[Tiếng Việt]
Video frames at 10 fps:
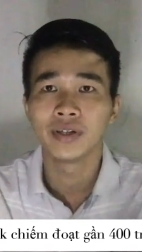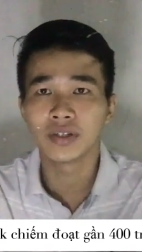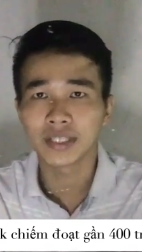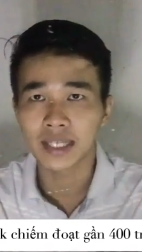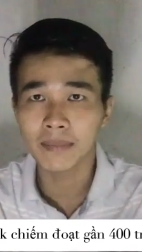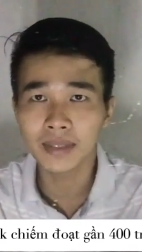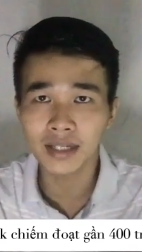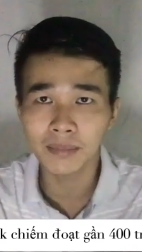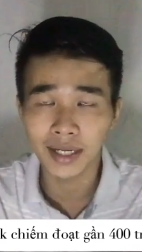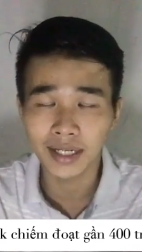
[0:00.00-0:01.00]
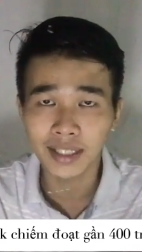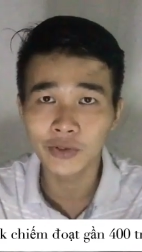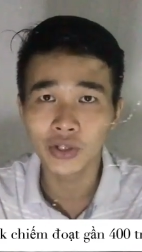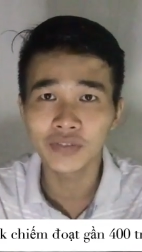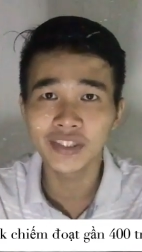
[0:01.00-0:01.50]
Rồi cảm ơn các bạn đã
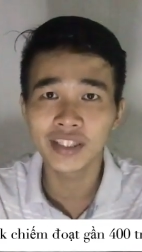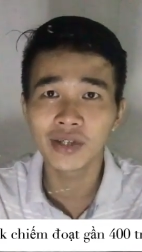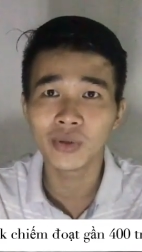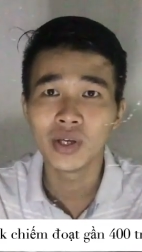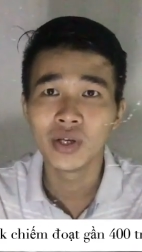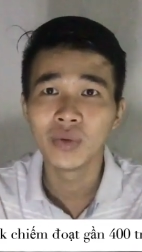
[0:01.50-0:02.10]
theo dõi video.